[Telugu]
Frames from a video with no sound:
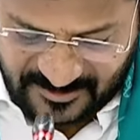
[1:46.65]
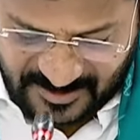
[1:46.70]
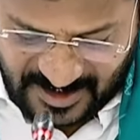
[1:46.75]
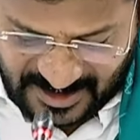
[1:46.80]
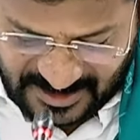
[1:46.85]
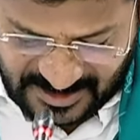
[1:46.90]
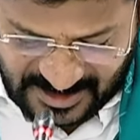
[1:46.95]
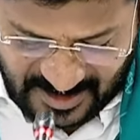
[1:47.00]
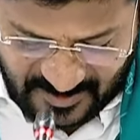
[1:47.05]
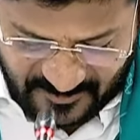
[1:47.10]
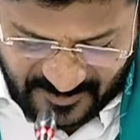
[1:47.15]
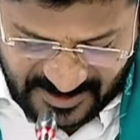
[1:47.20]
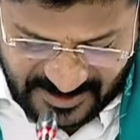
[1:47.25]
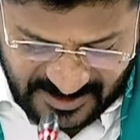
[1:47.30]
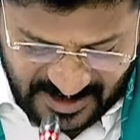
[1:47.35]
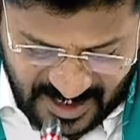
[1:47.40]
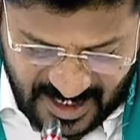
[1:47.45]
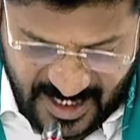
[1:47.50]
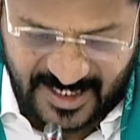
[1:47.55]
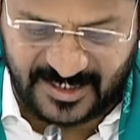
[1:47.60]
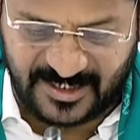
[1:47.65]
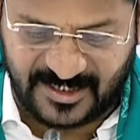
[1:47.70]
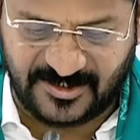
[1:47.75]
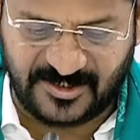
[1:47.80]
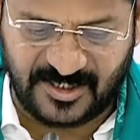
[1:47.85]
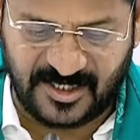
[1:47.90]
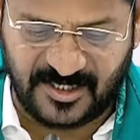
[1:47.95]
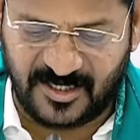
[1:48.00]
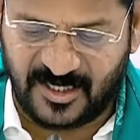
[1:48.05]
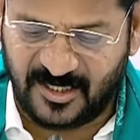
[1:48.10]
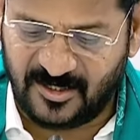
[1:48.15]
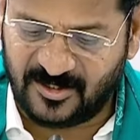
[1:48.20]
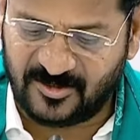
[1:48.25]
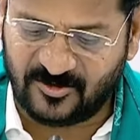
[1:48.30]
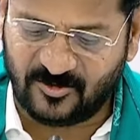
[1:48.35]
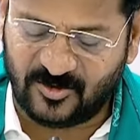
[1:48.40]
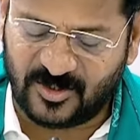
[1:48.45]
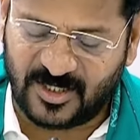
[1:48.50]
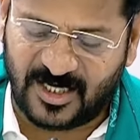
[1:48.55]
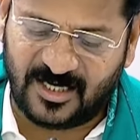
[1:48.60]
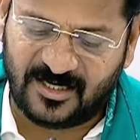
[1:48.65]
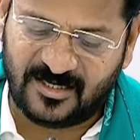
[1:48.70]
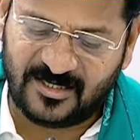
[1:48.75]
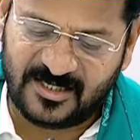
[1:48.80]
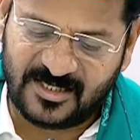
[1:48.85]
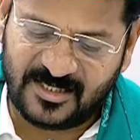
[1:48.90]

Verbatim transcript: తక్షణమే సహాయక చర్యలను కూడా